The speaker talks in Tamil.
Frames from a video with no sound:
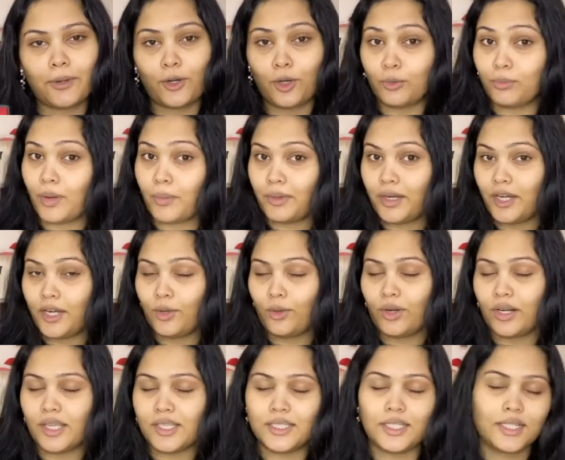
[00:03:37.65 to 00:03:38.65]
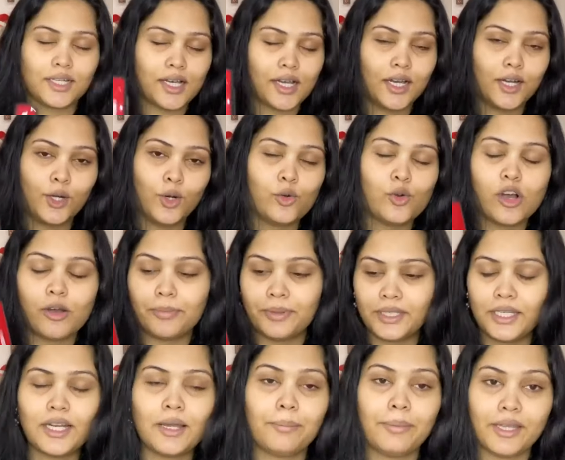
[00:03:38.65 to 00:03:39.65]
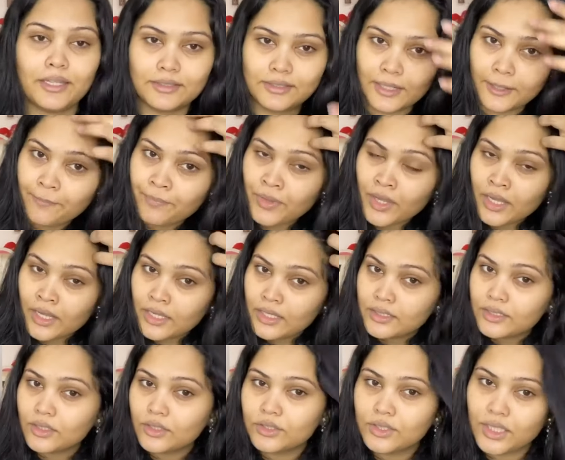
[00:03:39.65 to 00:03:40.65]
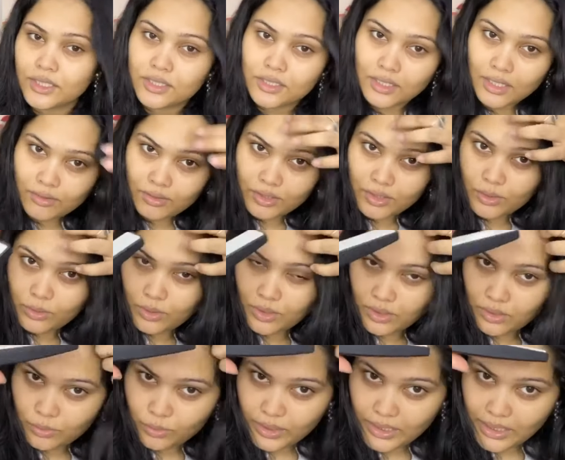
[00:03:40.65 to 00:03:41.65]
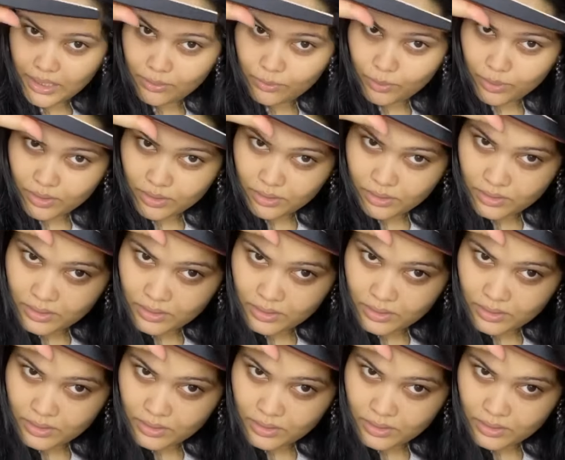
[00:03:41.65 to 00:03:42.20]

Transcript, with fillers: பண்ணணும் அப்படின்ற ஒரு ரீசனுக்காக நோவா பற்றி நான் பேசுகிறேன் வச்சுட்டேன் ஸோ ஜஸ்ட் நான் வந்து ஒரு ஒரே ஒரு